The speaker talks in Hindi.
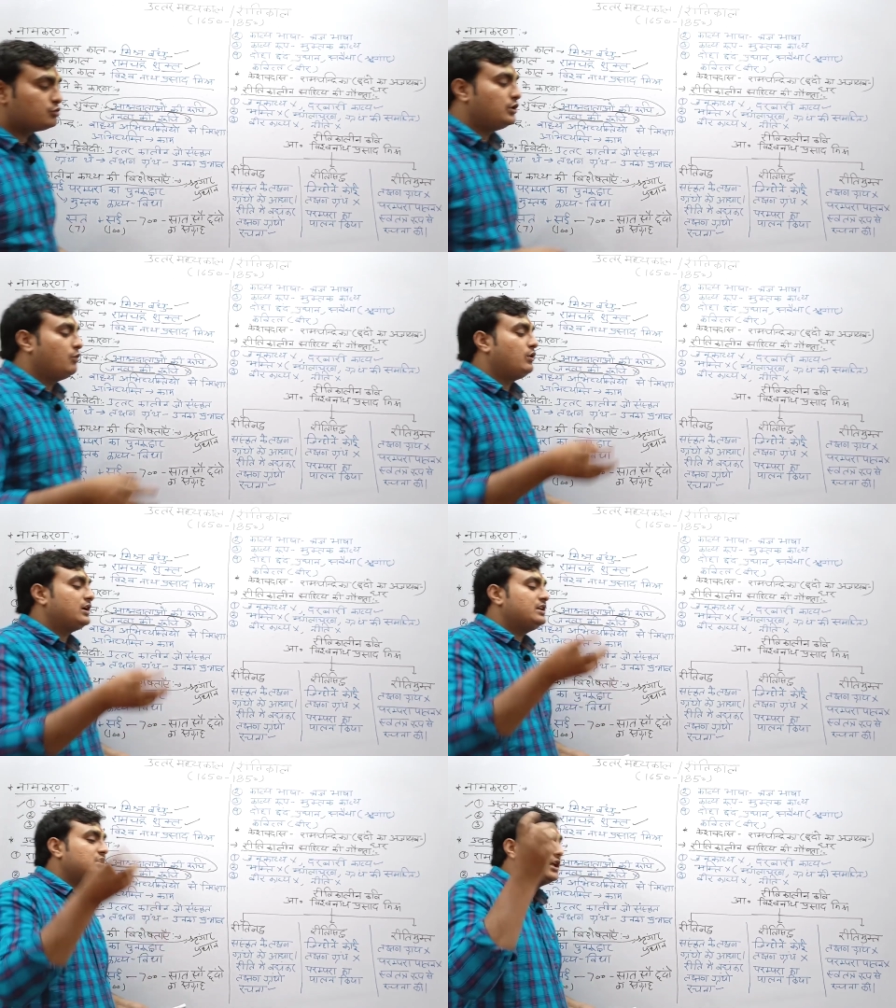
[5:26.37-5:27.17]
से जुड़ा हुआ
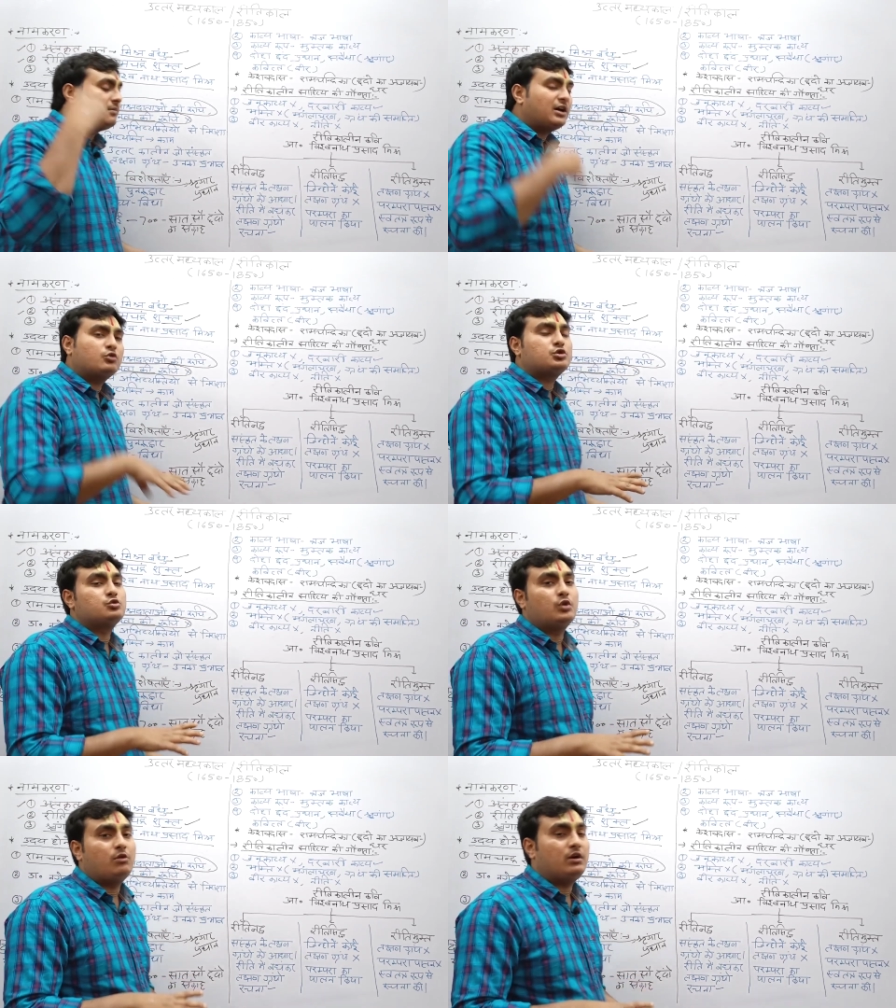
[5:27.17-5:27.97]
यानी दरबारों से
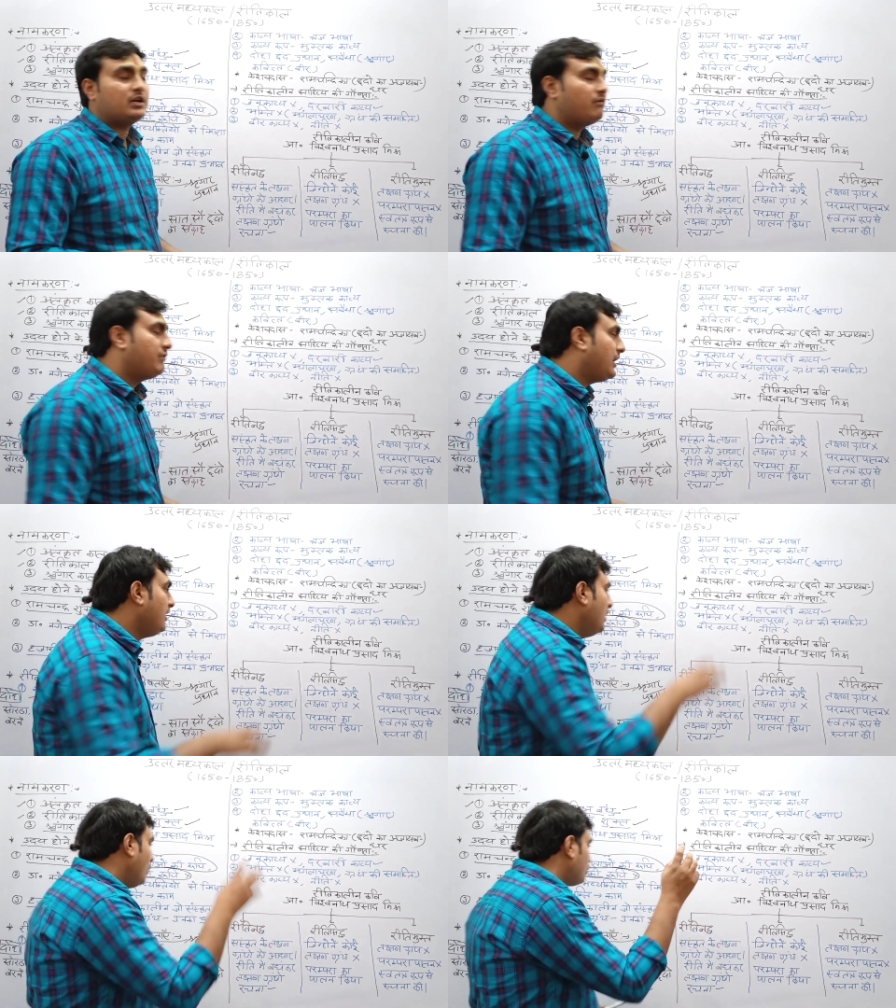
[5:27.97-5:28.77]
जुड़ा हुआ काव्य है